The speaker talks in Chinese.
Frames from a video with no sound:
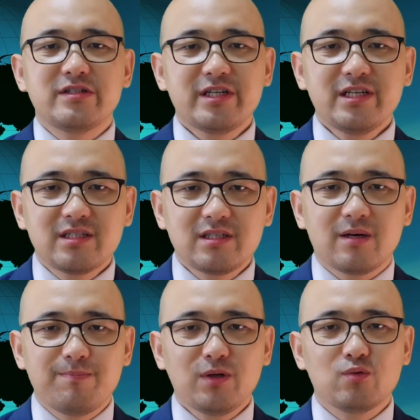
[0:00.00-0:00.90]
这一次
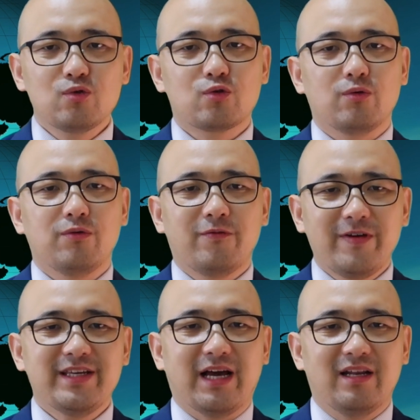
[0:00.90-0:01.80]
的病毒属于
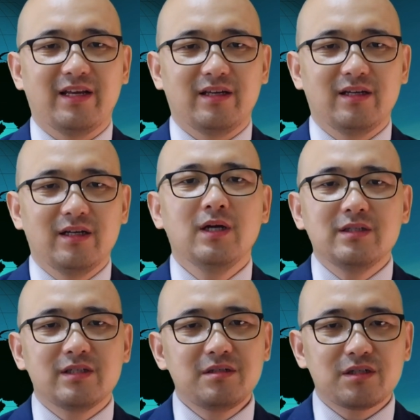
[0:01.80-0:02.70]
肺炎类，
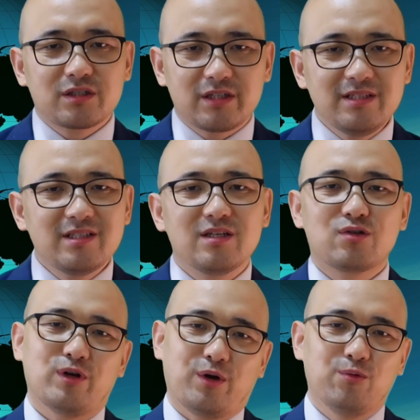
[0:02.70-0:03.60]
真是神奇的
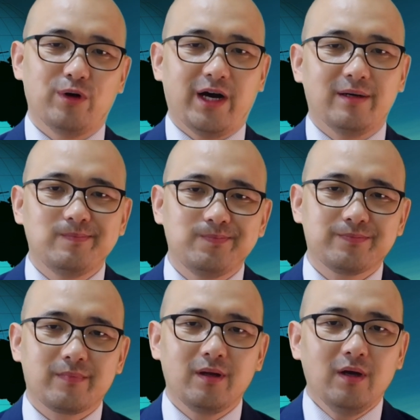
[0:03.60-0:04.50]
甩锅呀！
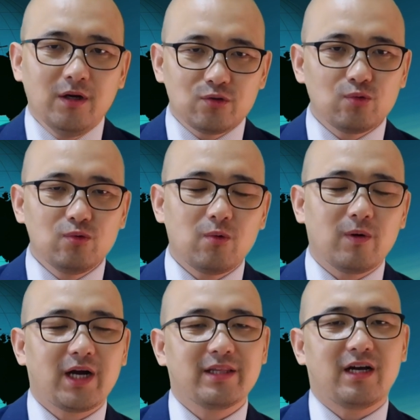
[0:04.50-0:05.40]
中共
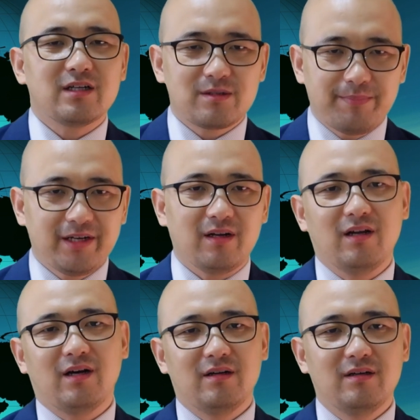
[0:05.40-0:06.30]
我看呐是没人
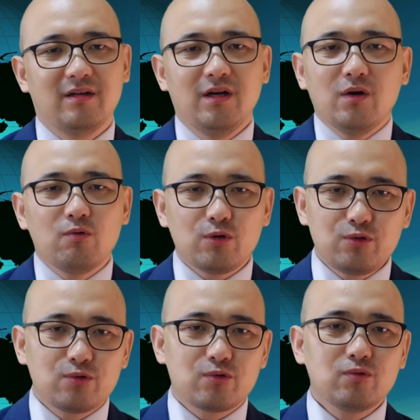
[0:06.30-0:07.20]
了。过
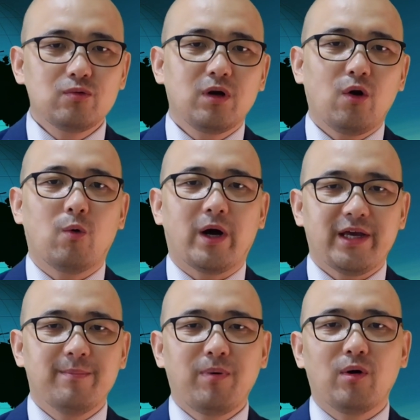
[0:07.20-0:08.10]
去中共靠谎
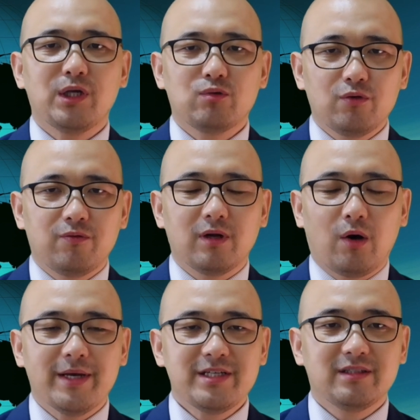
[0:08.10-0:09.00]
言、暴力对付
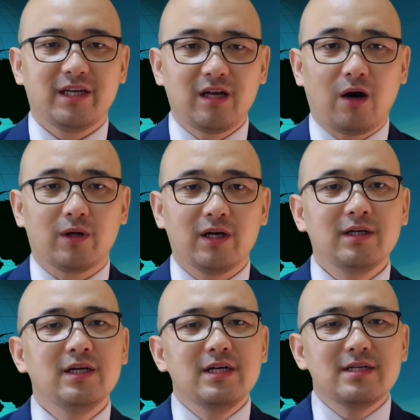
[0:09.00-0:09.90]
老百姓那一套啊，
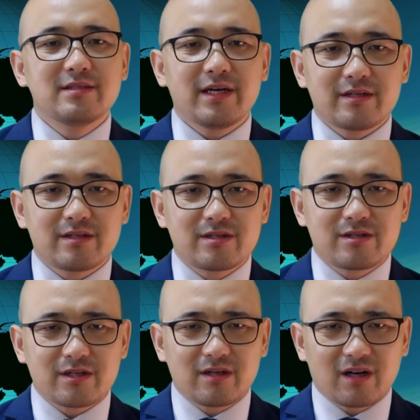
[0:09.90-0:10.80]
在
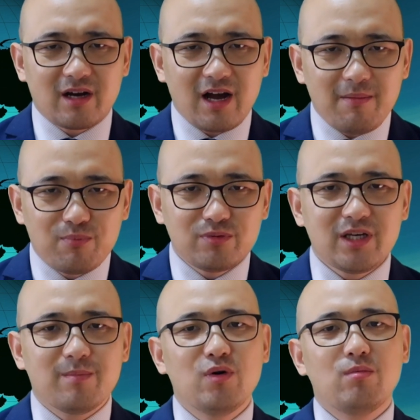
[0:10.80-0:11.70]
这个看不
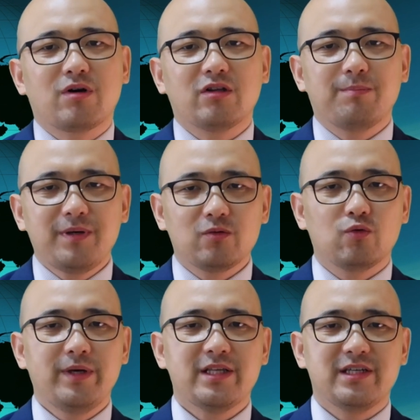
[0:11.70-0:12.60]
见、摸不着的病
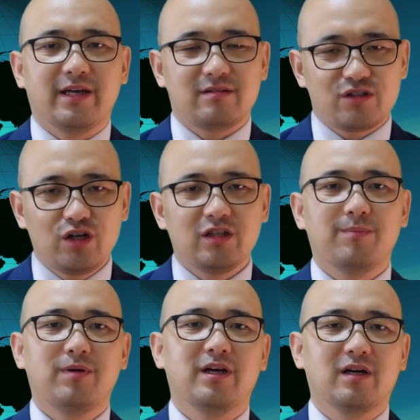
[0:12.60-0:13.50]
毒面前彻底
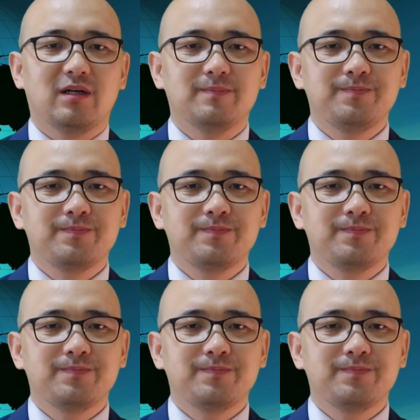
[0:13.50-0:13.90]
不灵了。